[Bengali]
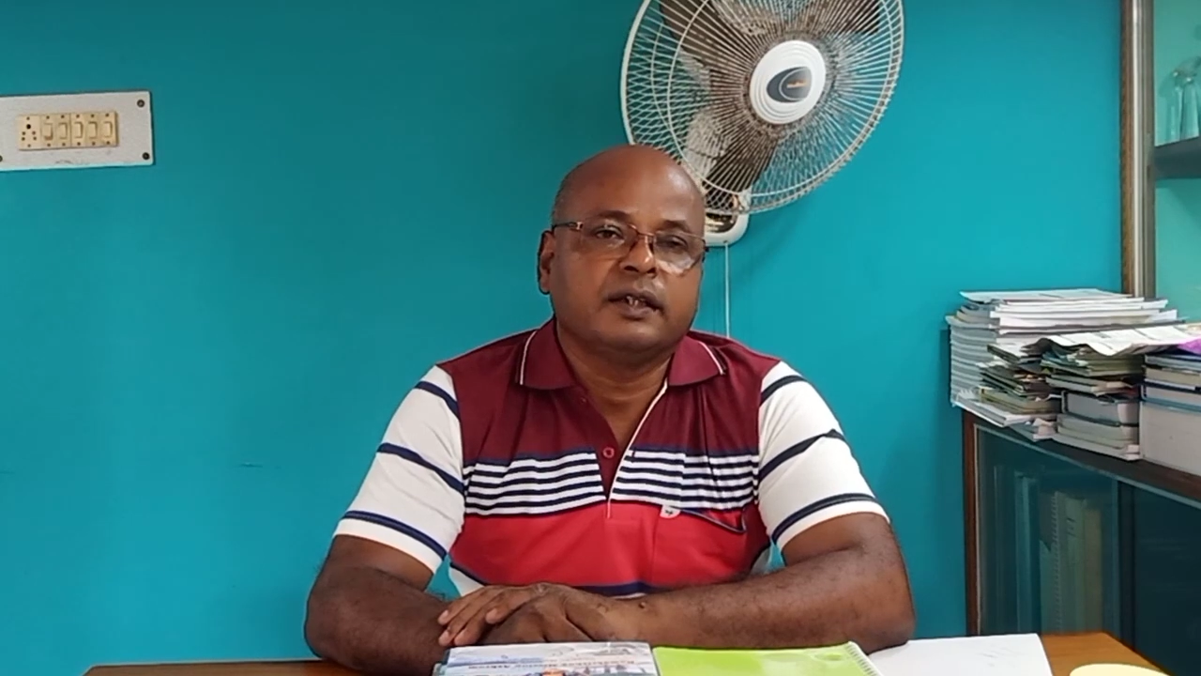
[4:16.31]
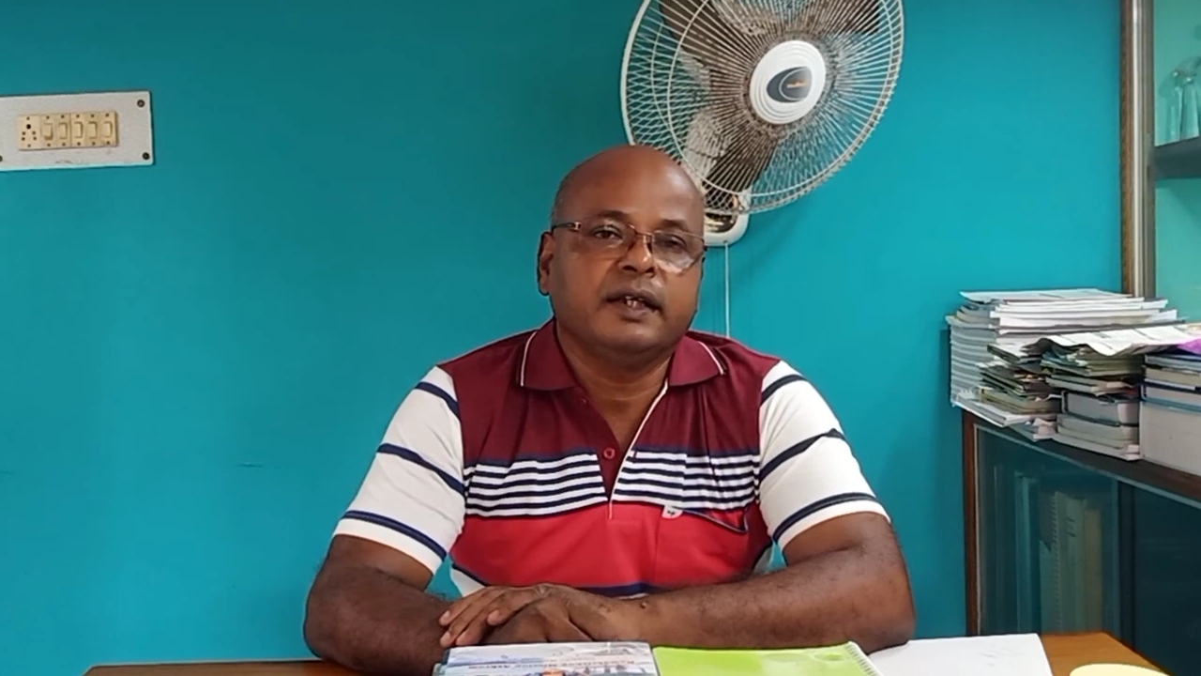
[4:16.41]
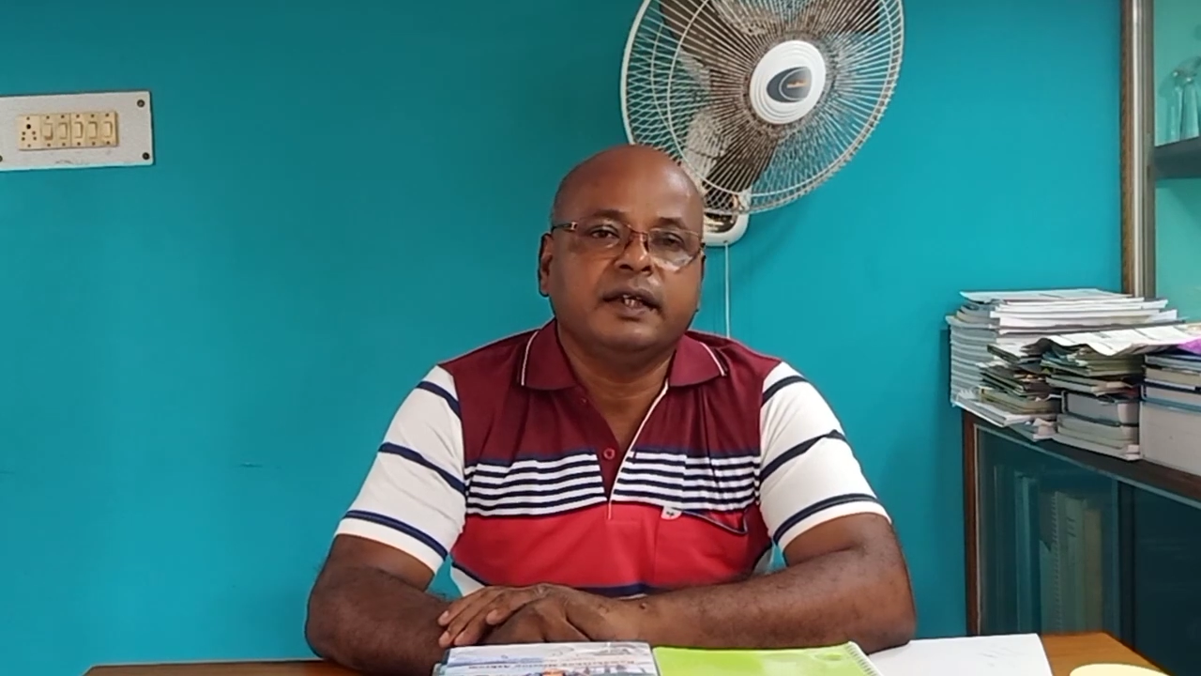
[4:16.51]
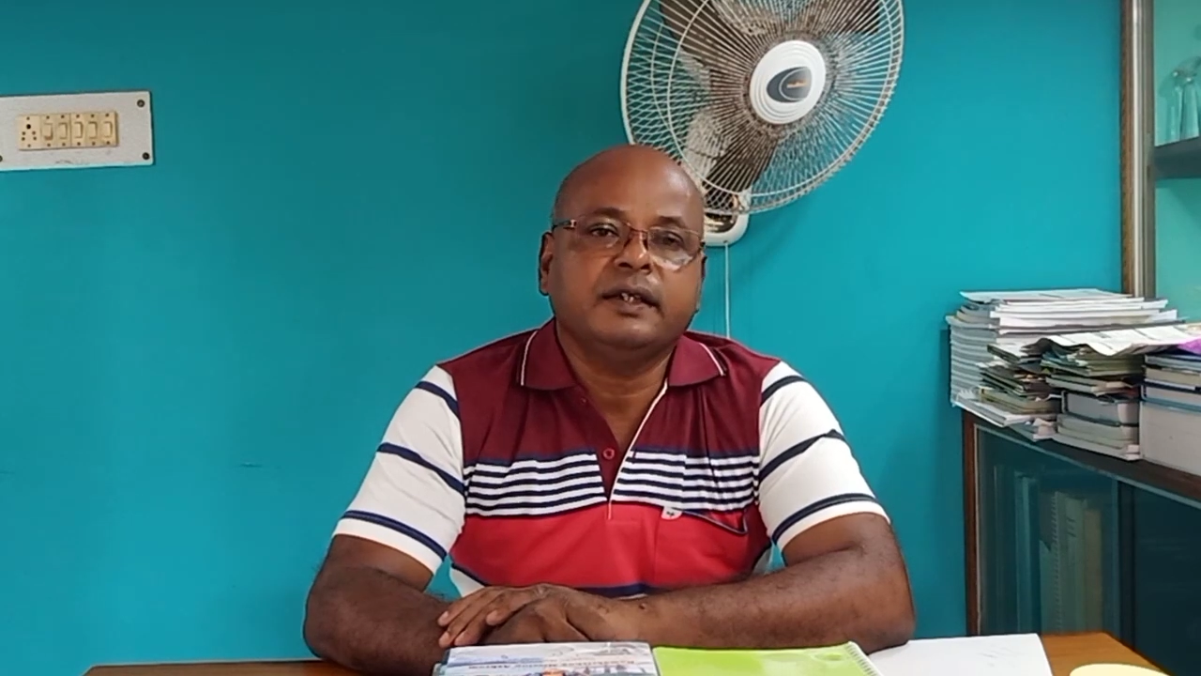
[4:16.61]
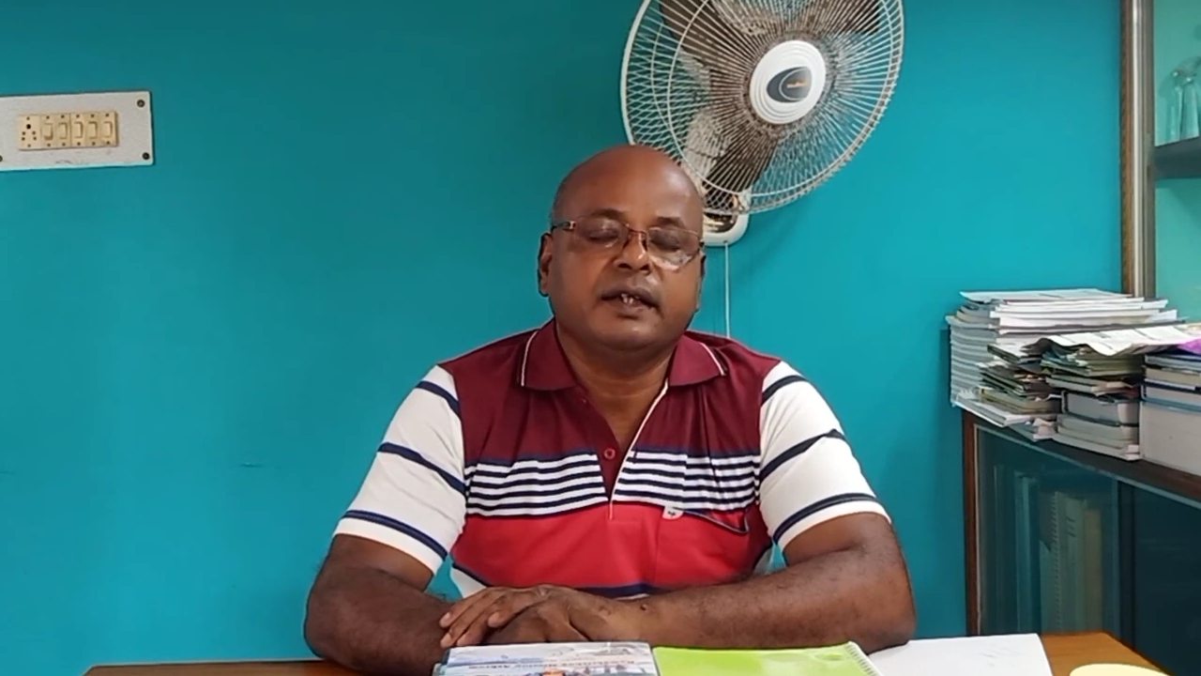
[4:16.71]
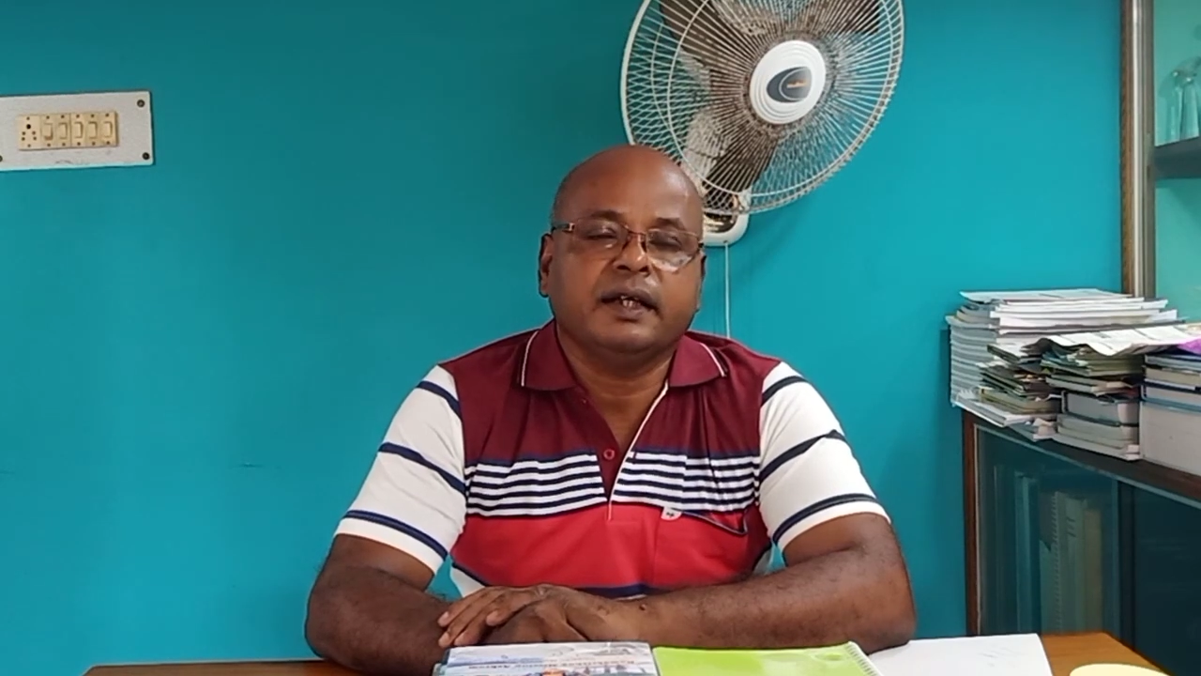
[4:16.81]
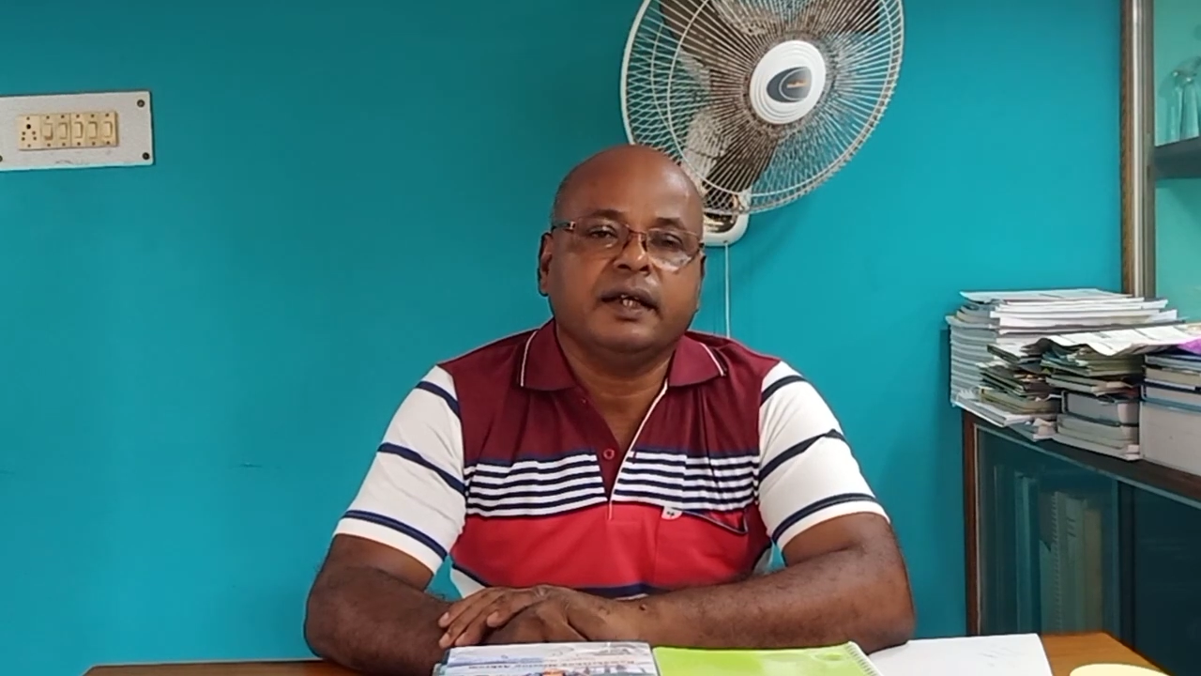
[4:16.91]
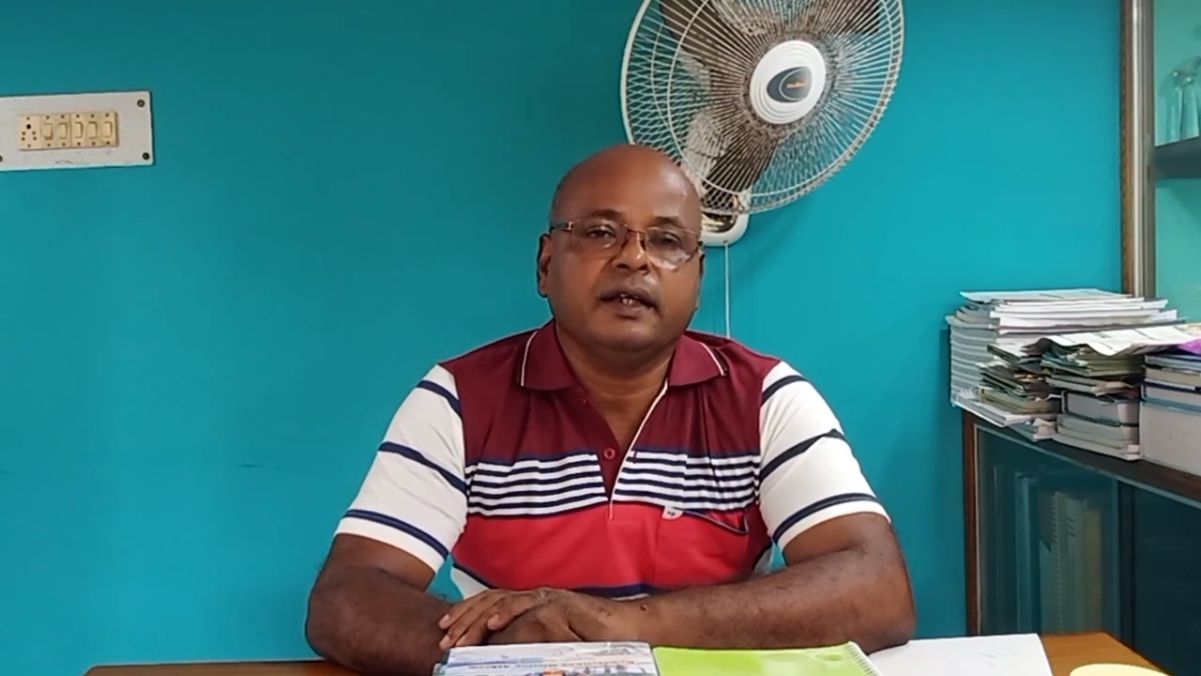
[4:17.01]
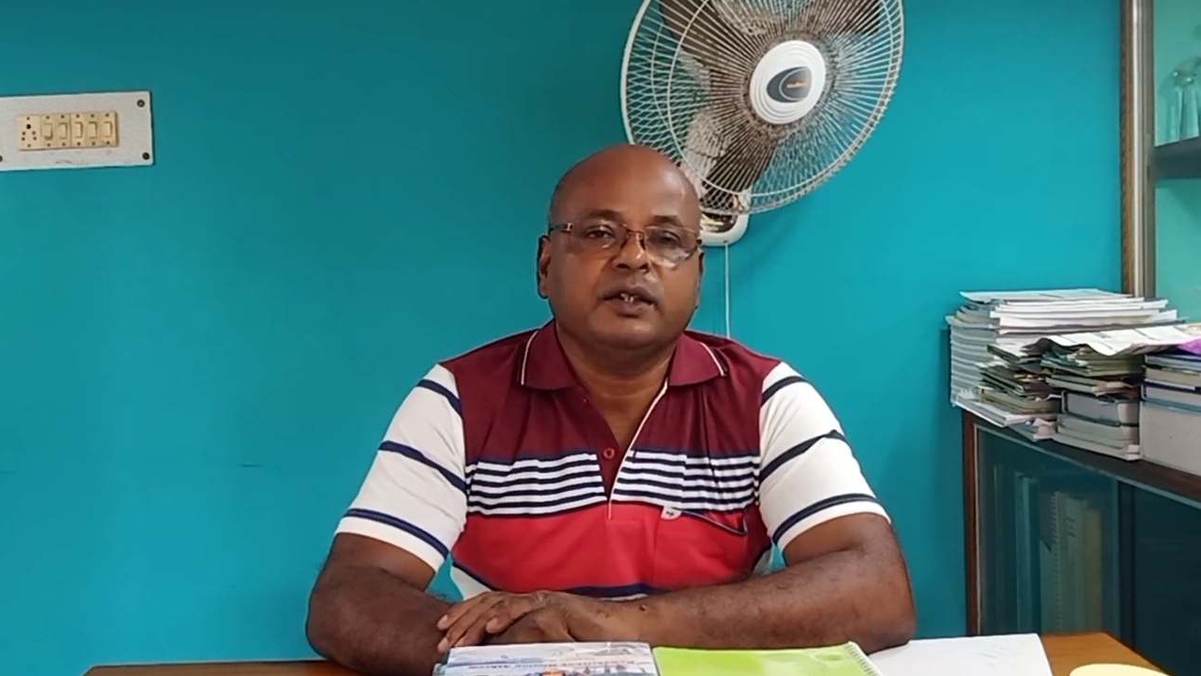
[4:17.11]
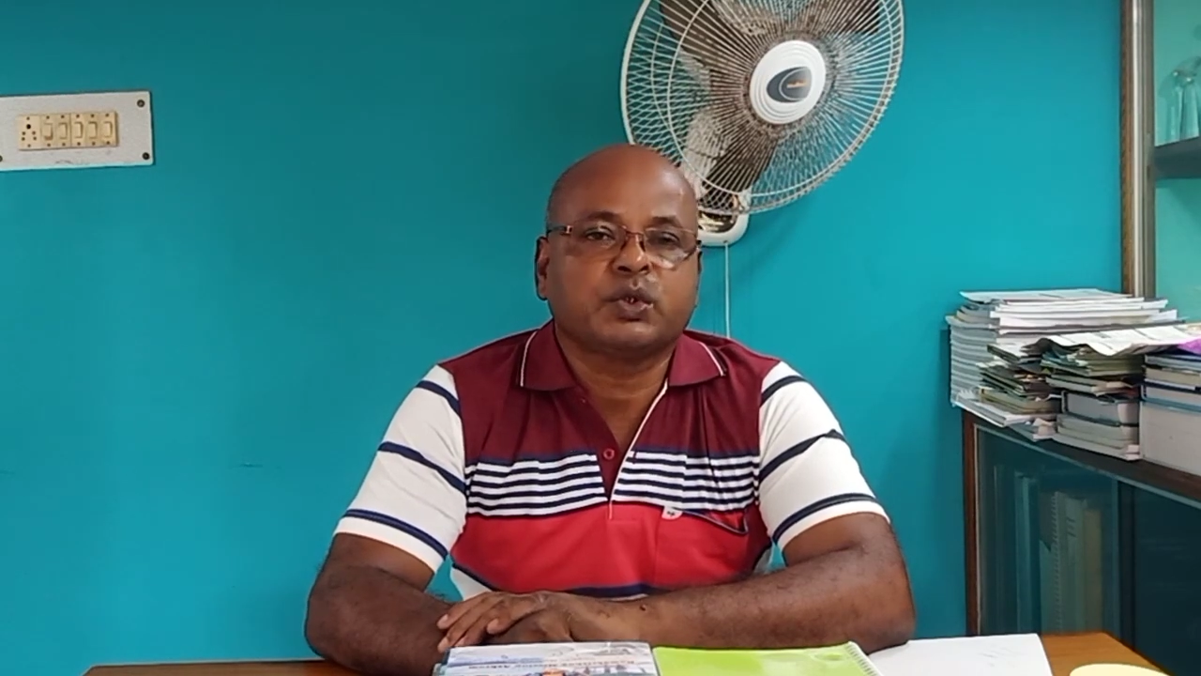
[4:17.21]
তিরিশ থেকে